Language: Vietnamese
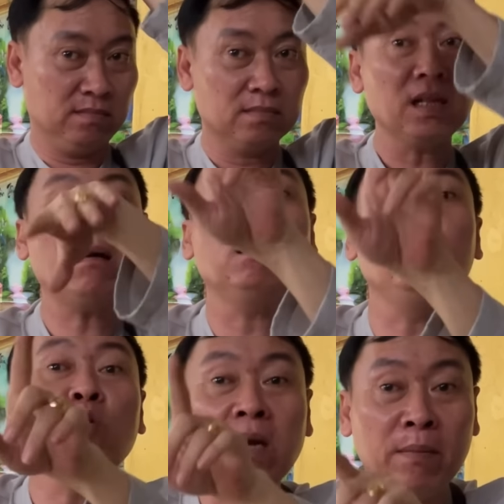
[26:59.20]
đó
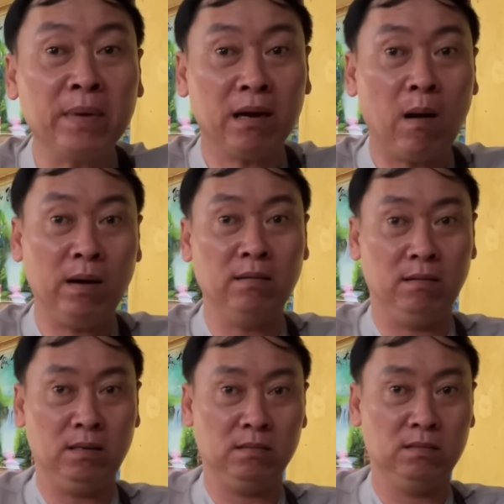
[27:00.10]
hiểu thêm cái đó nữa
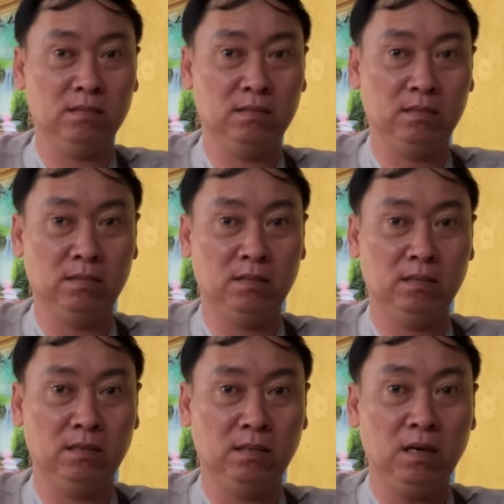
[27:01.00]
dạ.
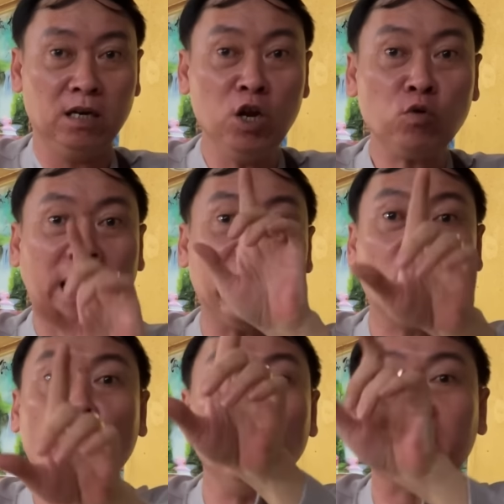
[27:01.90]
nếu thầy
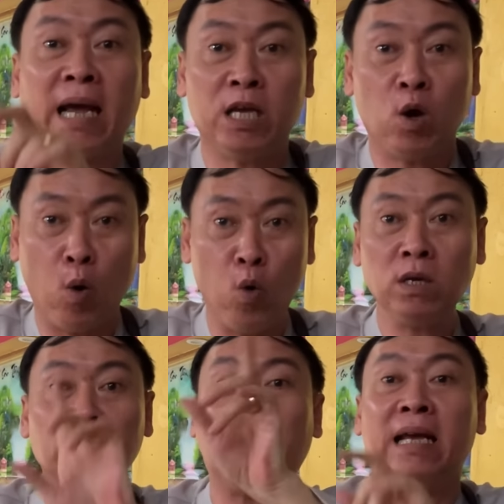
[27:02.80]
cứu là thầy cho uống
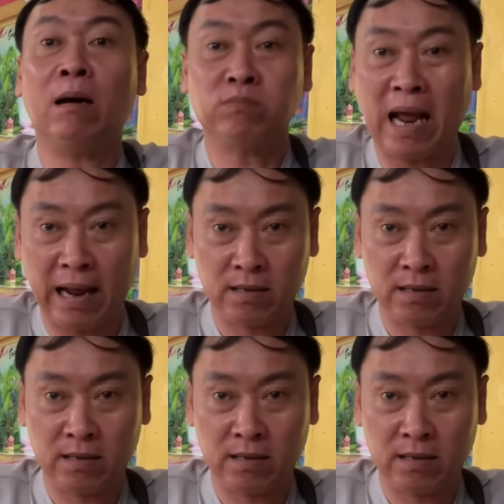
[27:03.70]
cho thầy không tạc